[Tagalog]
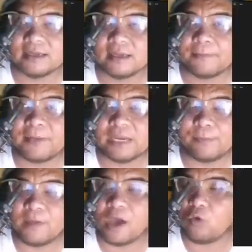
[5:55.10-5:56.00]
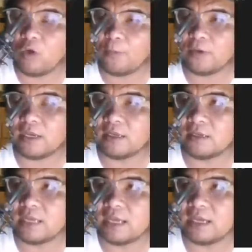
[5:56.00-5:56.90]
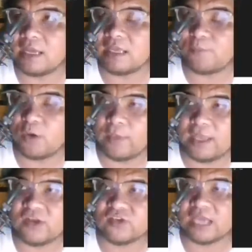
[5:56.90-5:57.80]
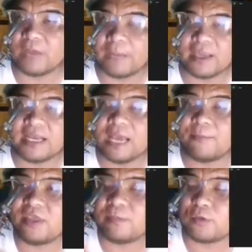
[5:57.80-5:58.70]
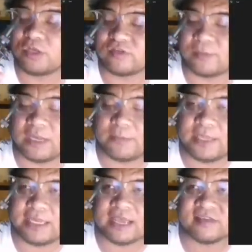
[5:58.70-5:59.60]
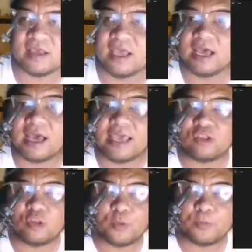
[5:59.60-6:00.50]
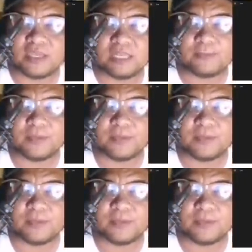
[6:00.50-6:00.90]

para po makakuha po ng ng uh, impluwensya at makapaglabuying po dito sa Pilipinas ay ito pong PDP